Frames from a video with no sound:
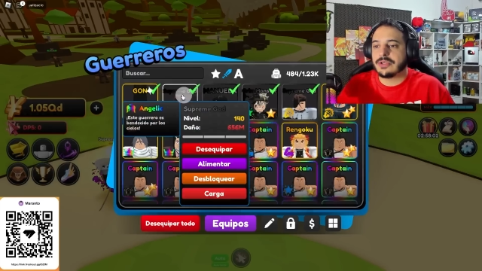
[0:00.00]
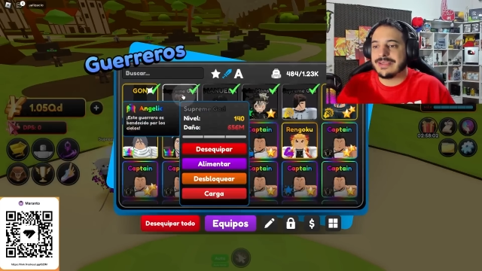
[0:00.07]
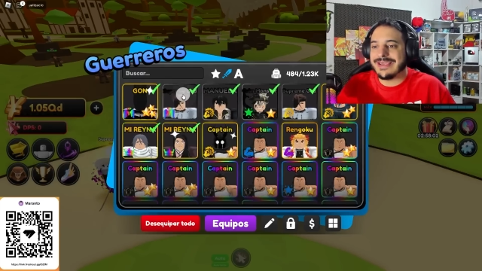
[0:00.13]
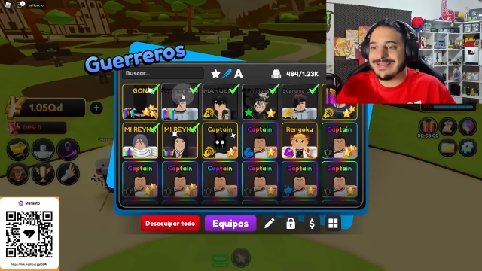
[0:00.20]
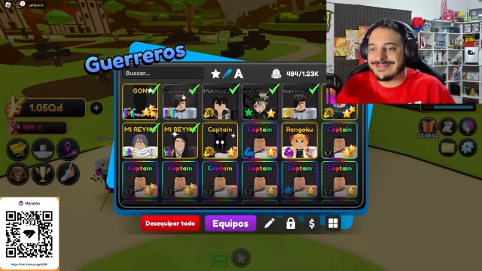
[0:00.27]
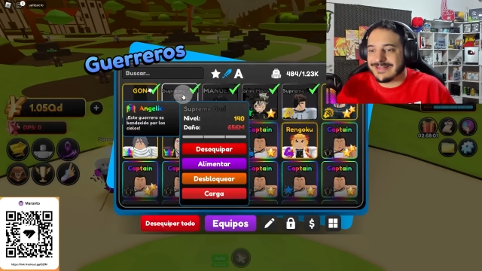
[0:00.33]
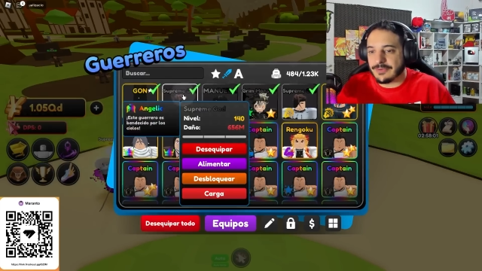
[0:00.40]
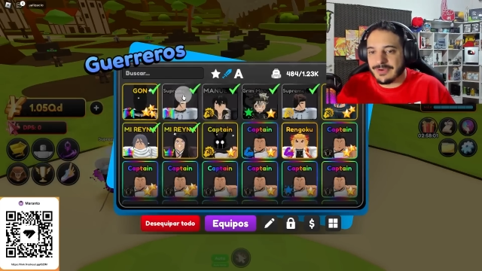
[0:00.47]

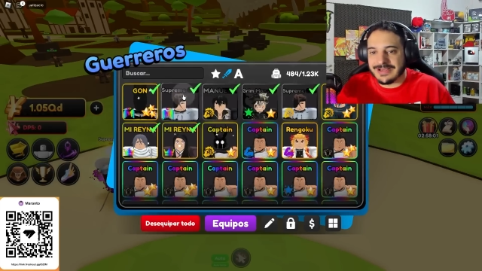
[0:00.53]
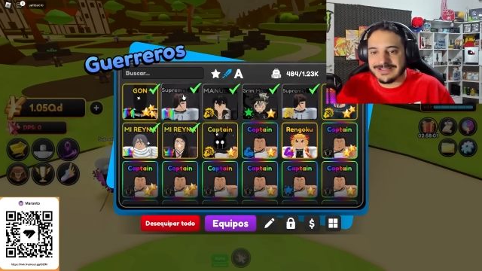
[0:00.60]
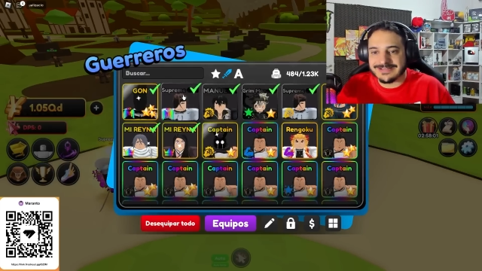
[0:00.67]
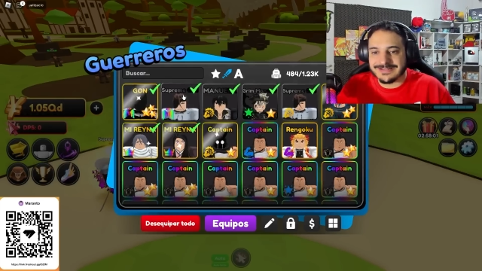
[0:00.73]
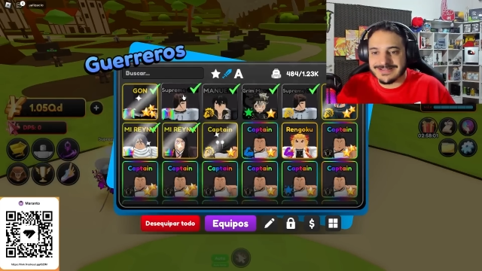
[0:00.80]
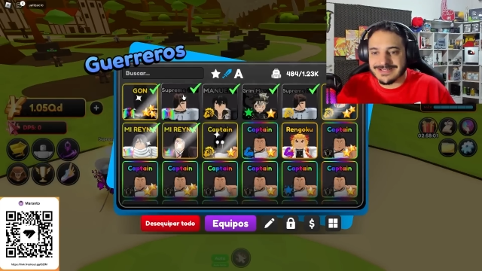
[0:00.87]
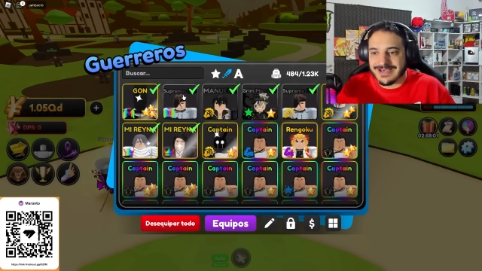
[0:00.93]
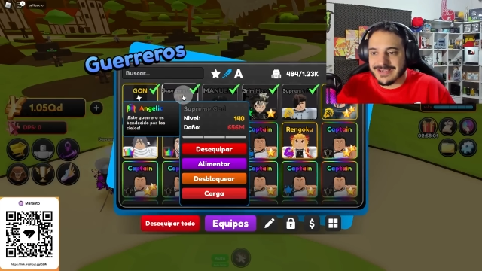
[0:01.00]
Este vas a
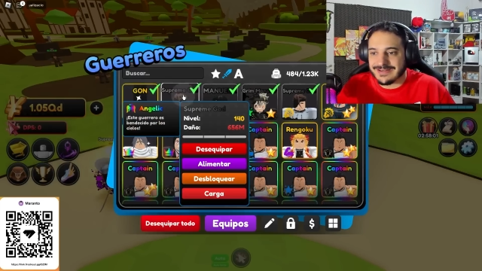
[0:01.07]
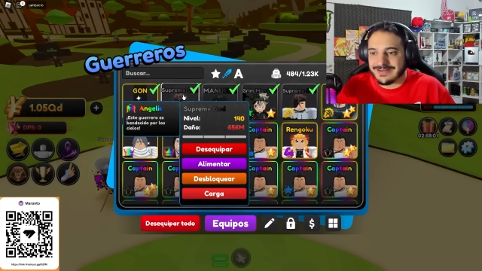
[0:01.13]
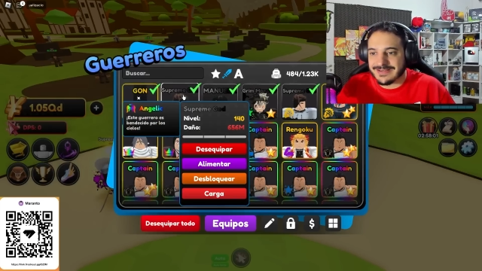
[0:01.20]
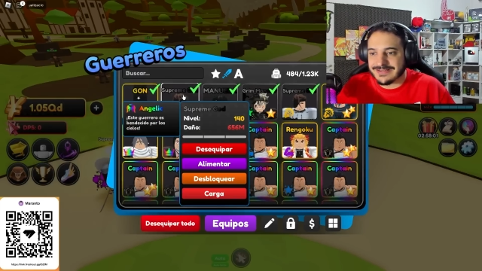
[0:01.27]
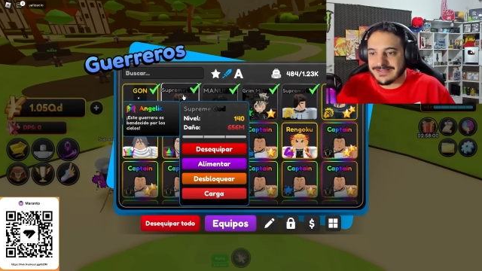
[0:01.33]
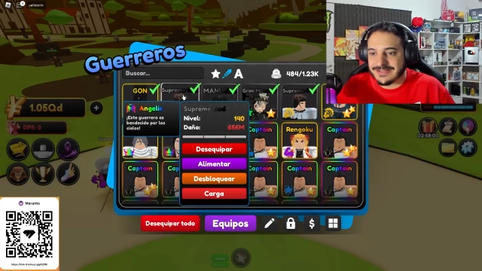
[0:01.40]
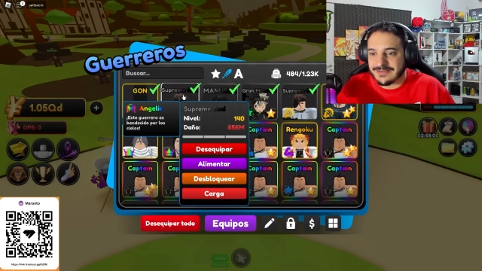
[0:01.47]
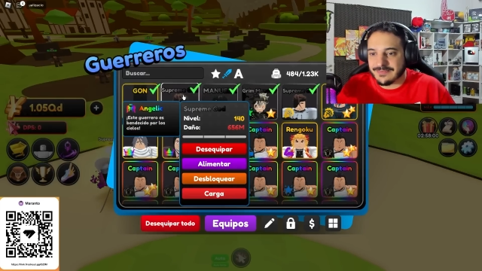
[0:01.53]
hacer Shiny
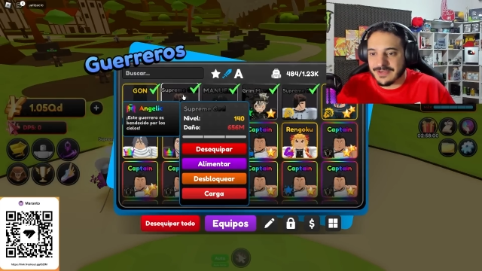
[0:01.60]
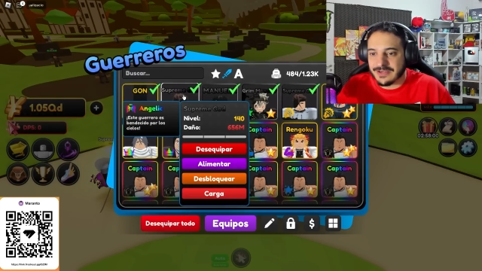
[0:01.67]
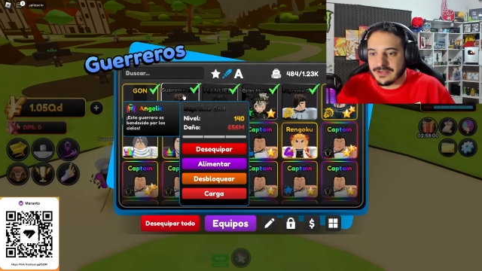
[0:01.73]
encima.